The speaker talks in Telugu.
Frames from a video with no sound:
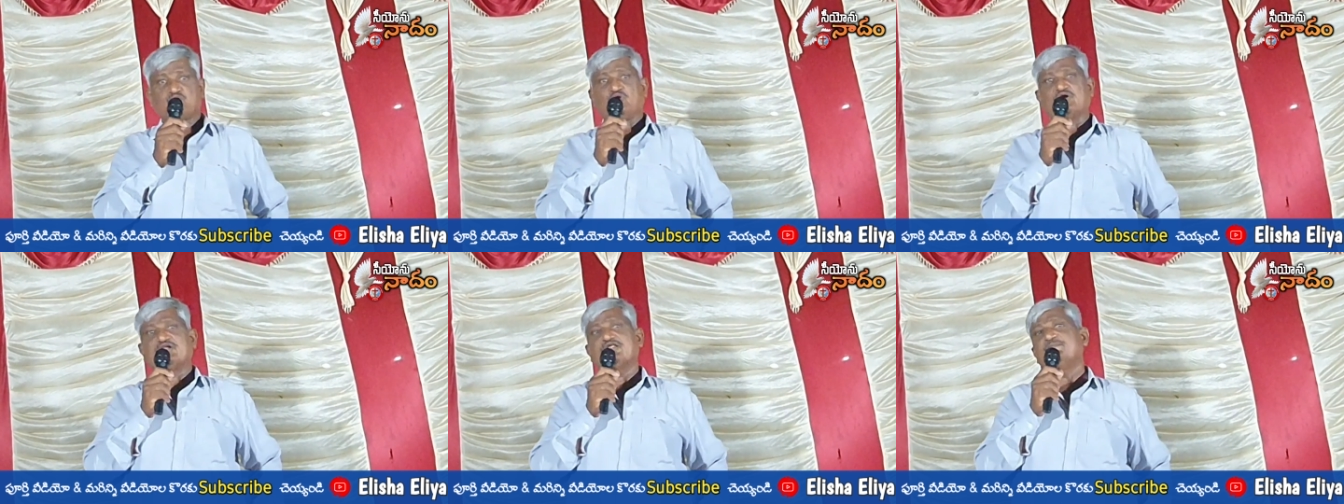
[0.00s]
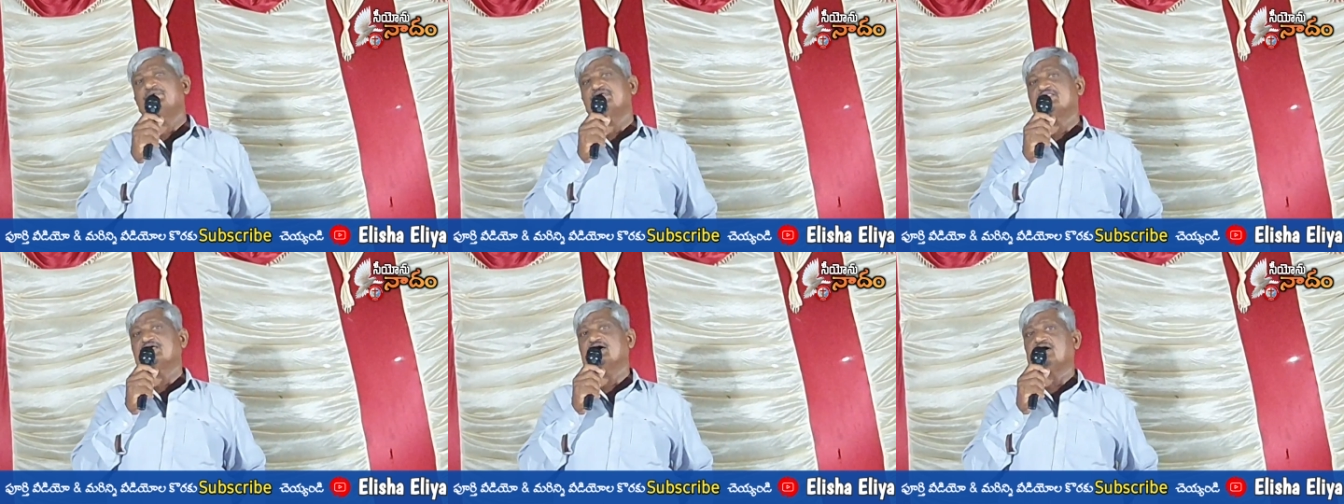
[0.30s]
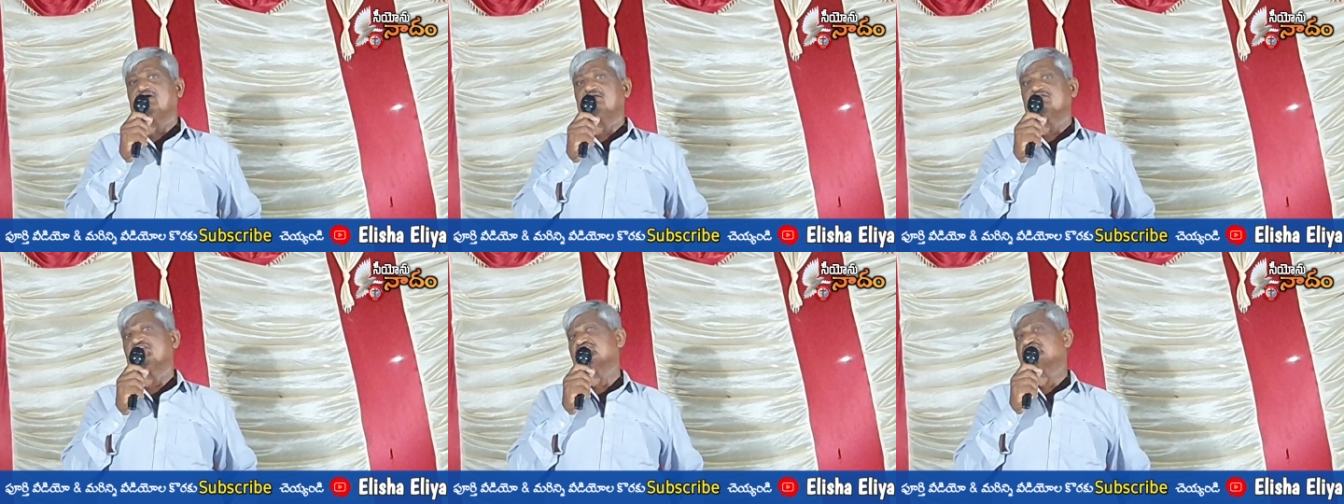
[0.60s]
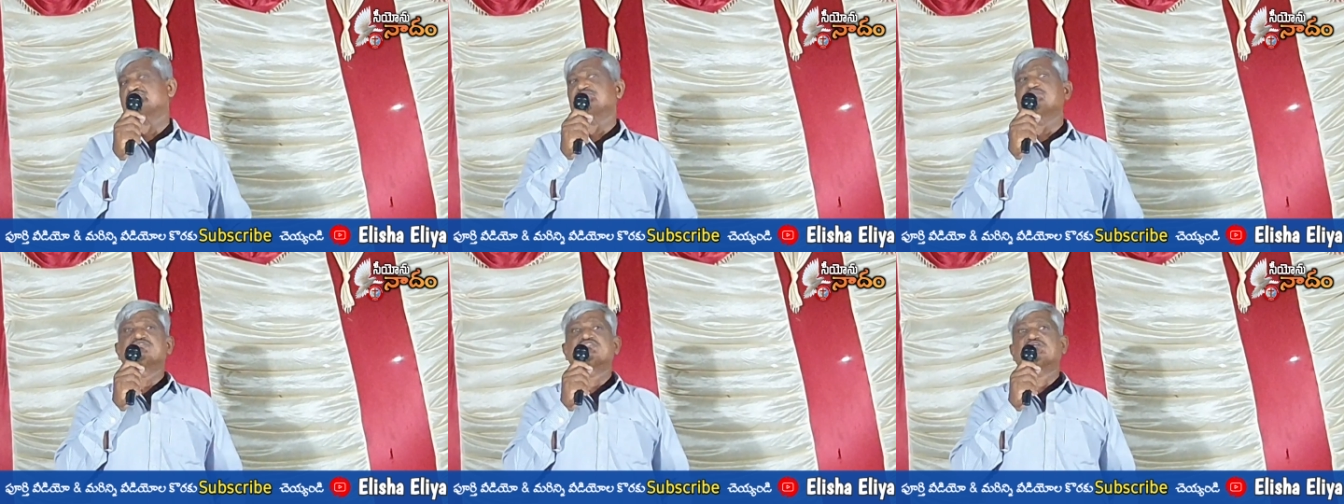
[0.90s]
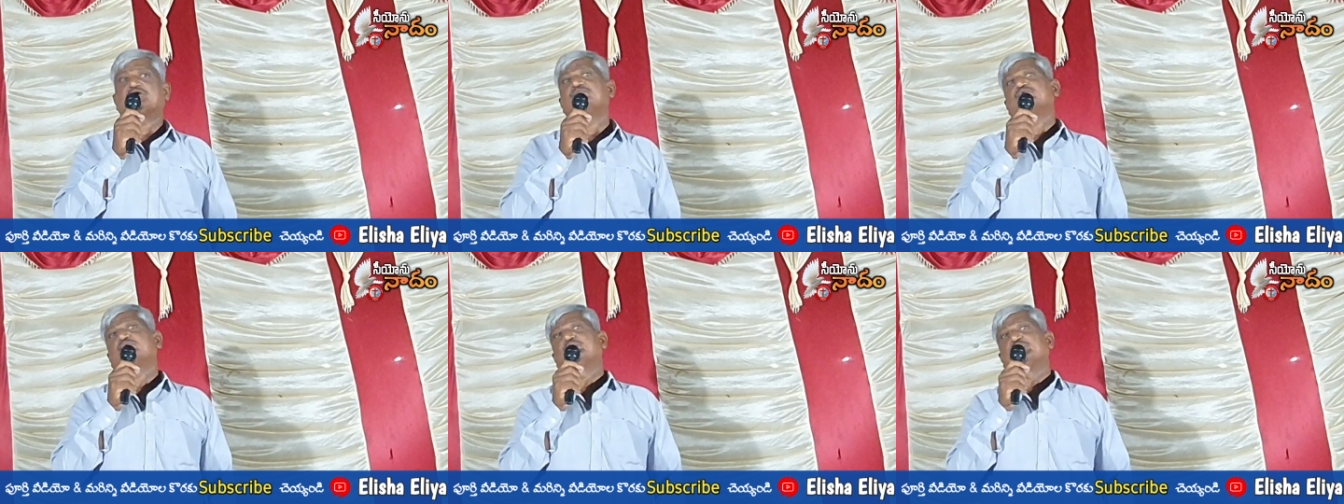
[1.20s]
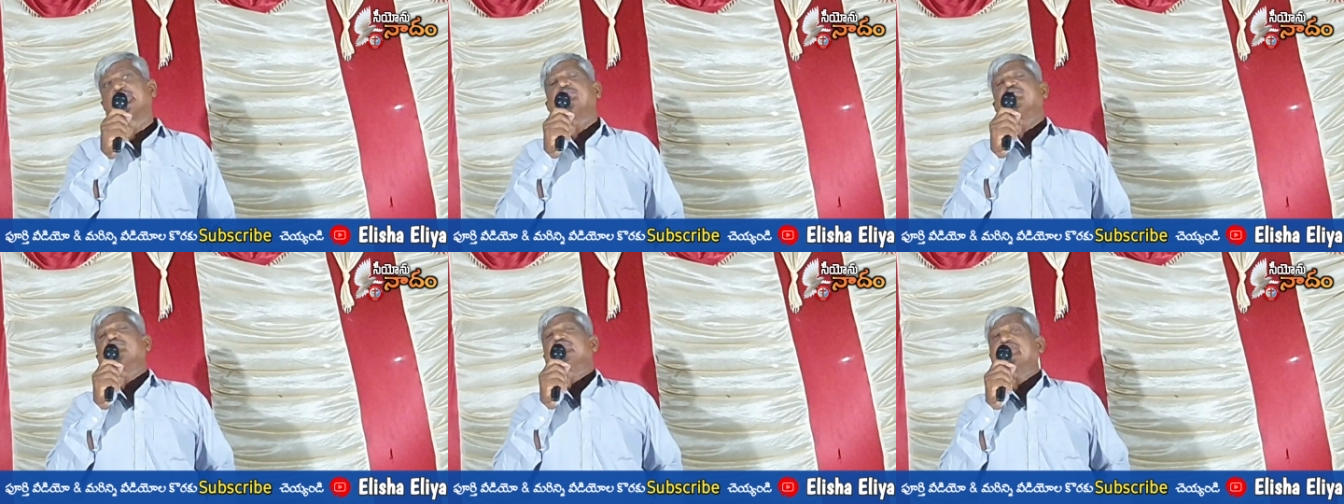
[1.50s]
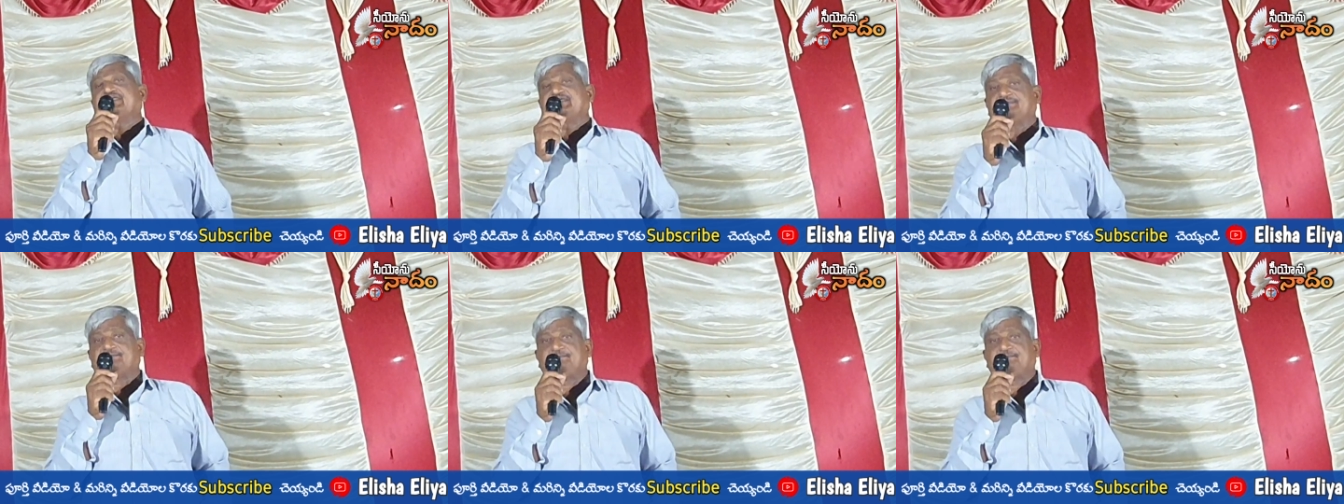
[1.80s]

కొండ మీద నరసింహస్వామి గుడి ఉంది